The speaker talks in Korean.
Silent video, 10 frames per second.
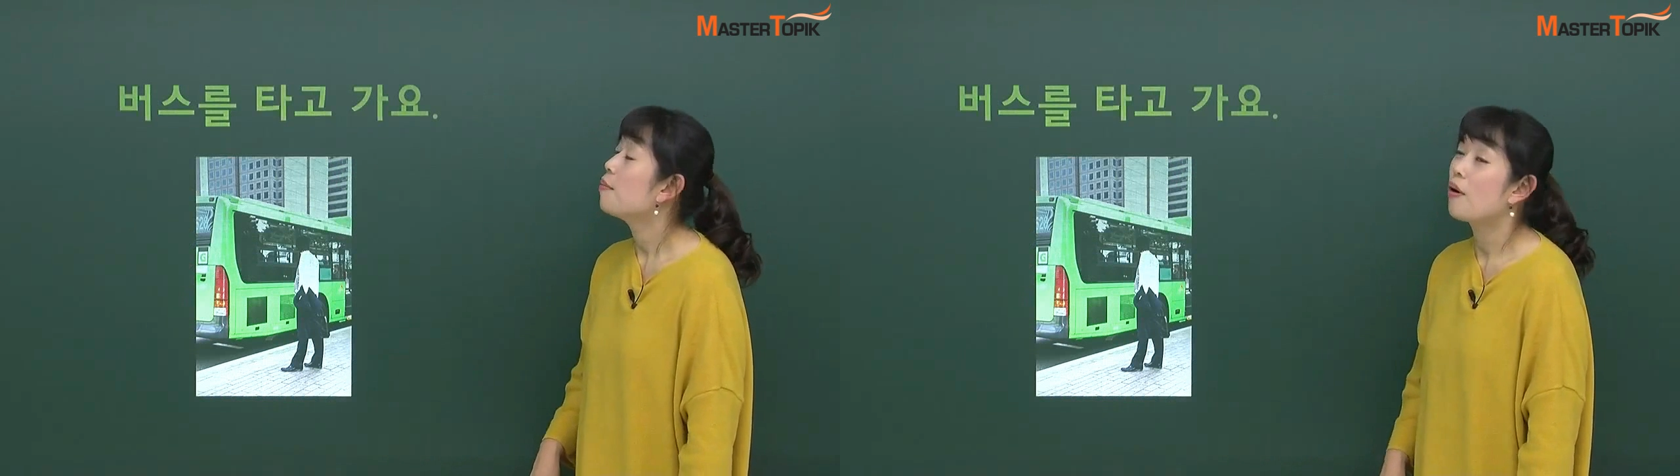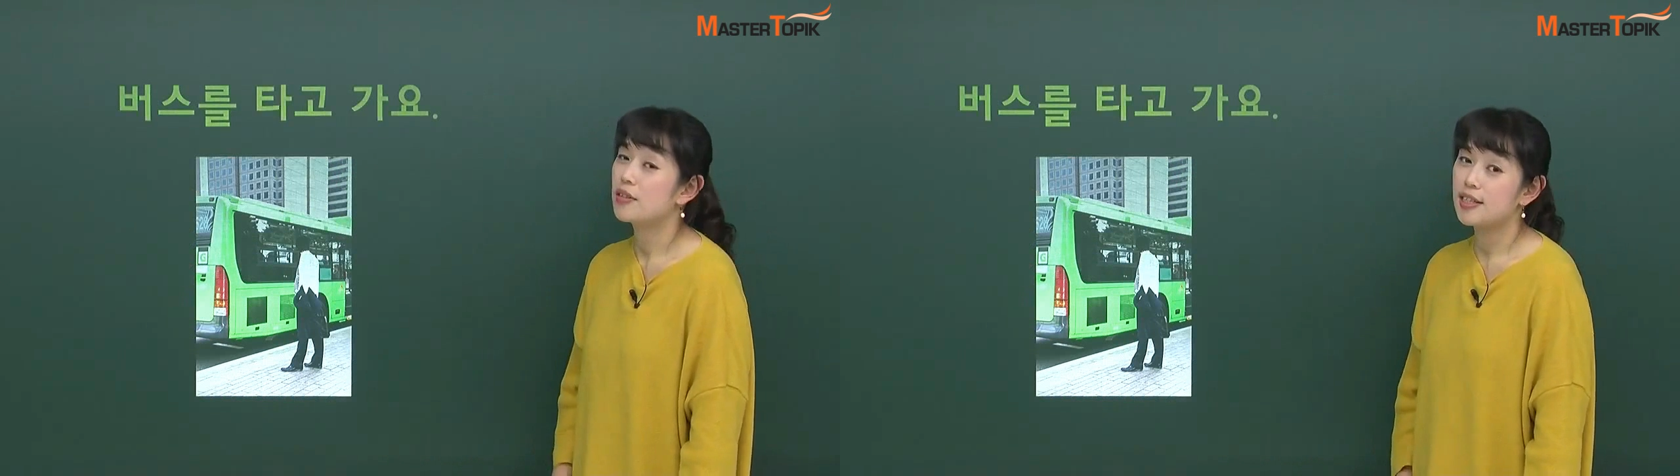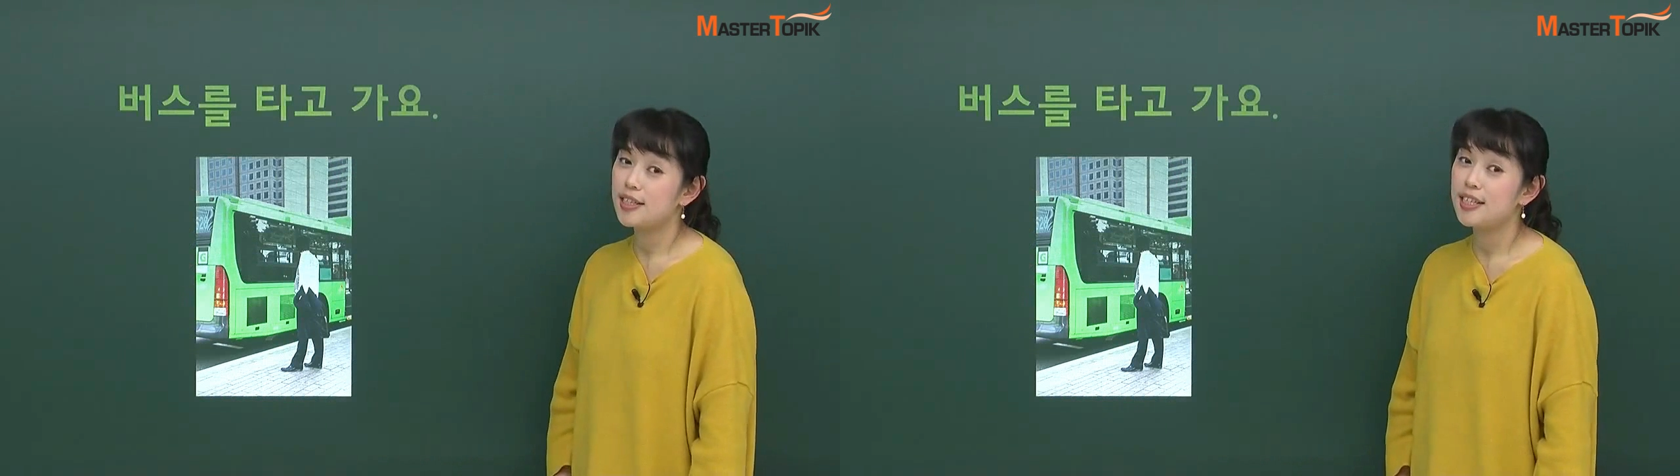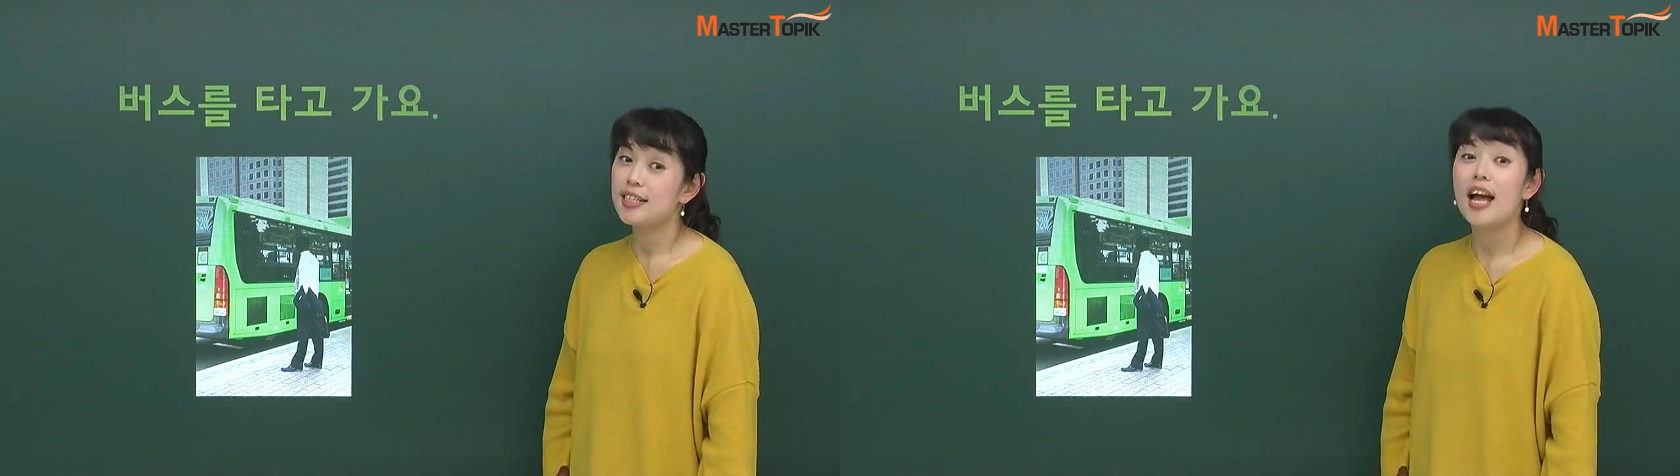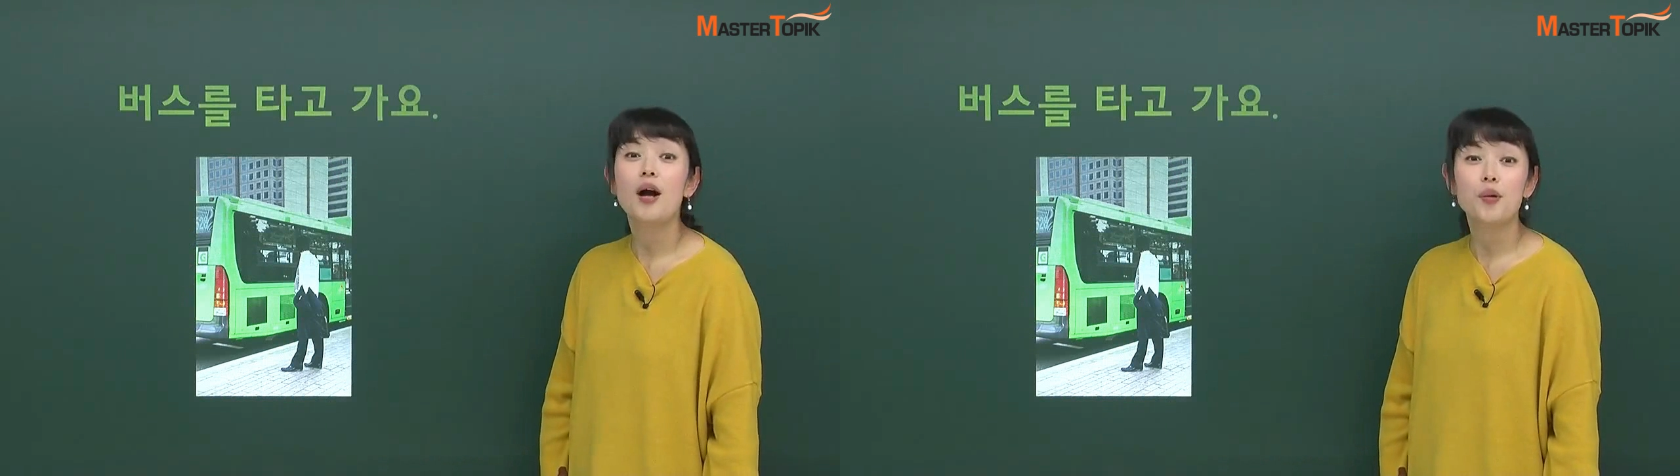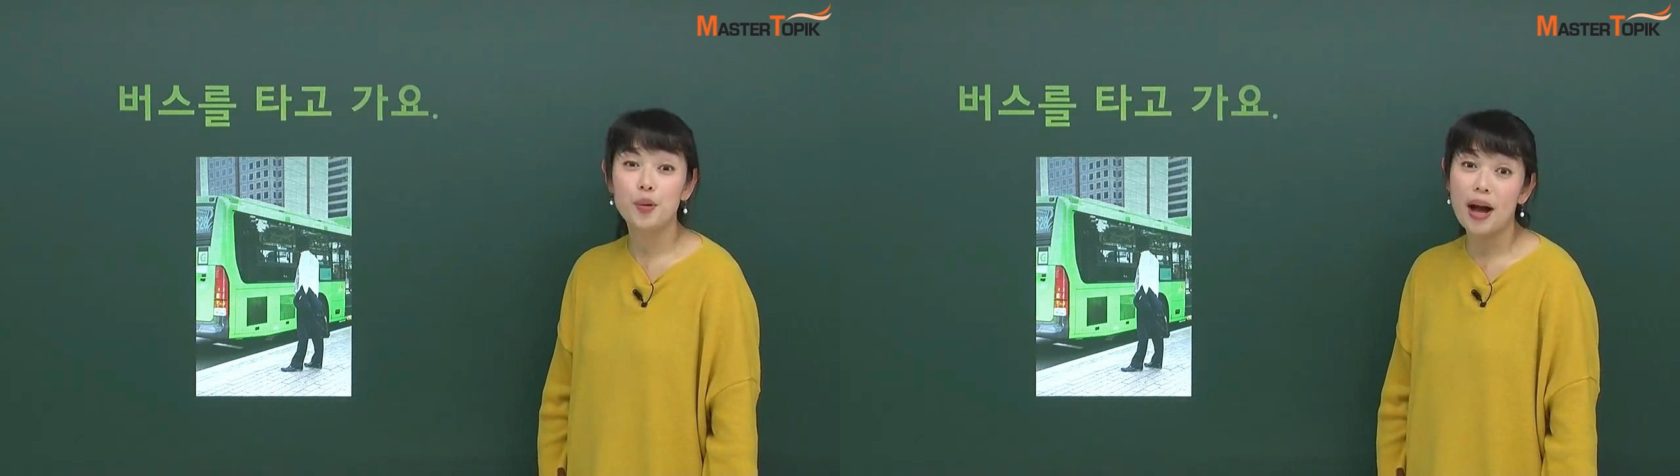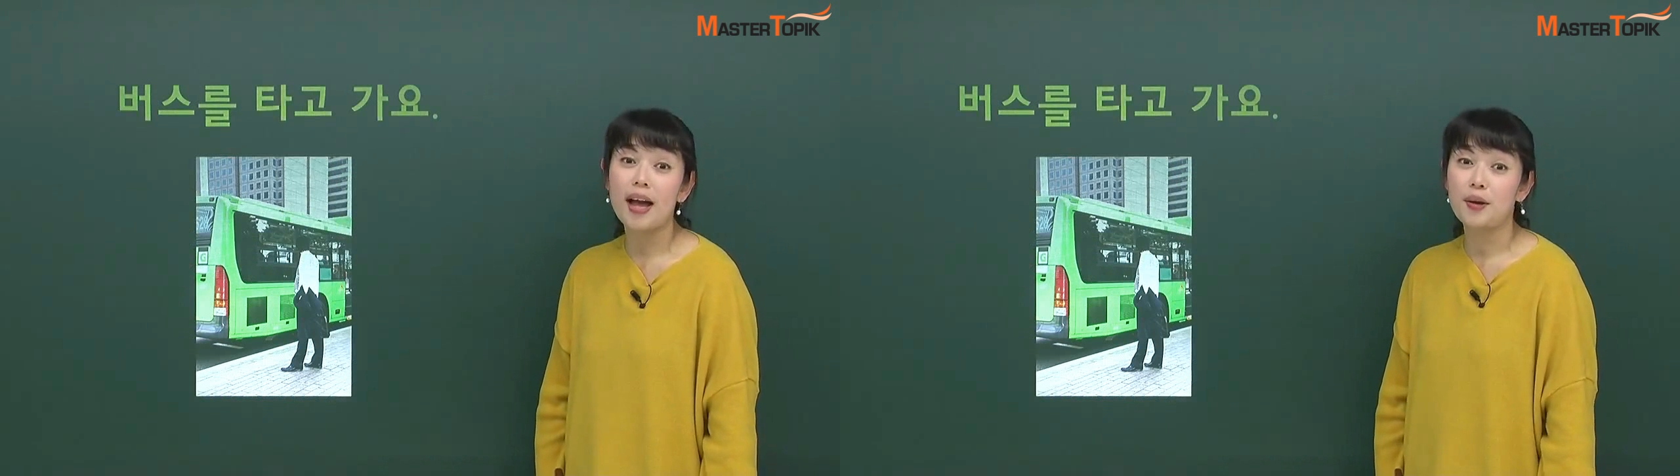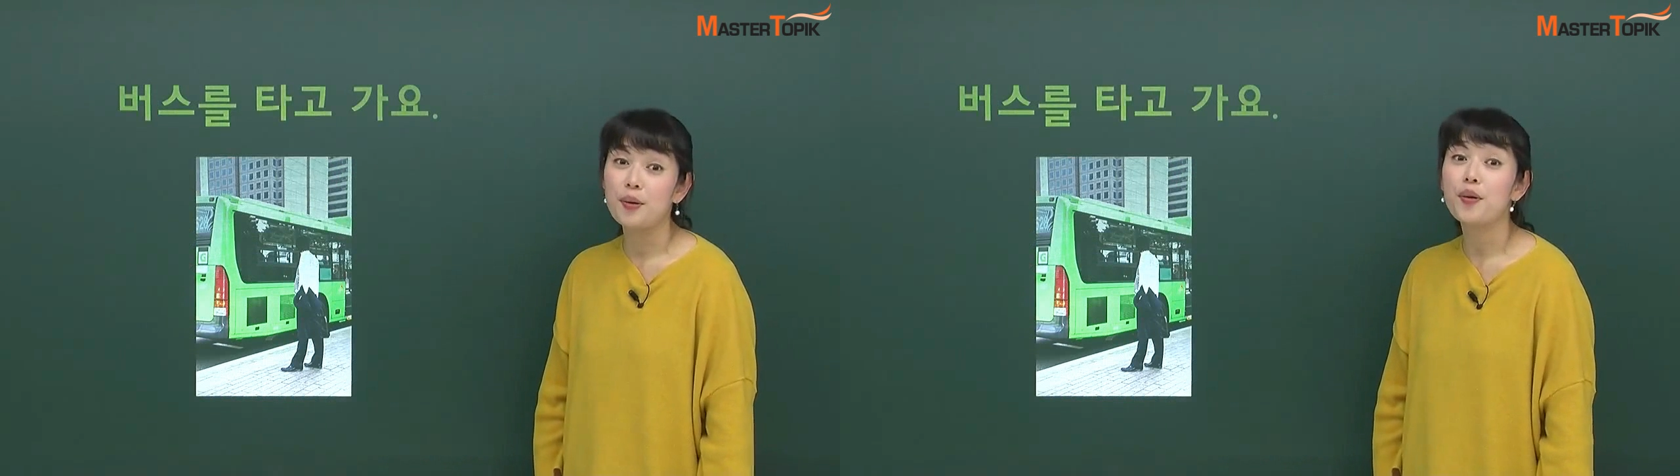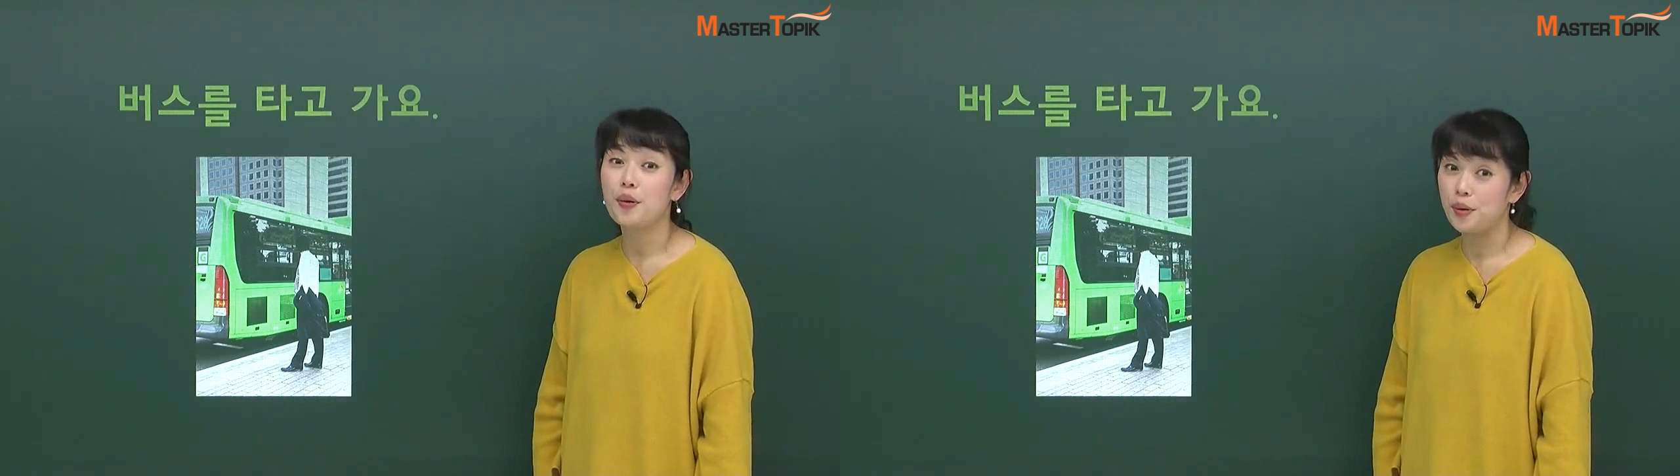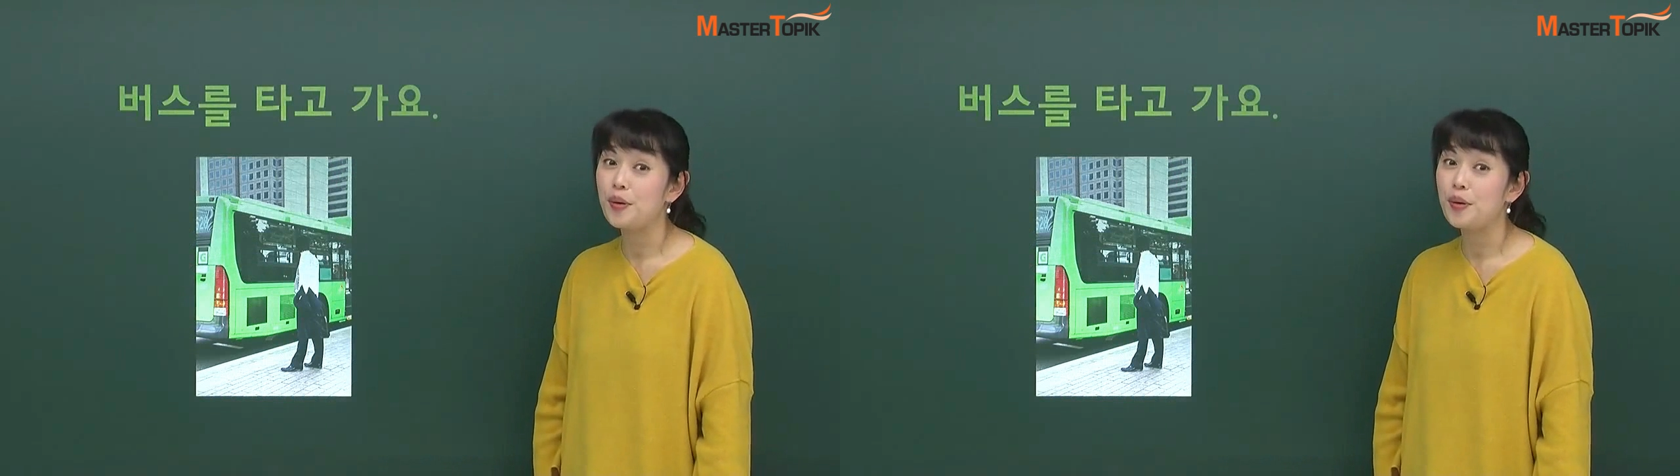버스를 타고 가요.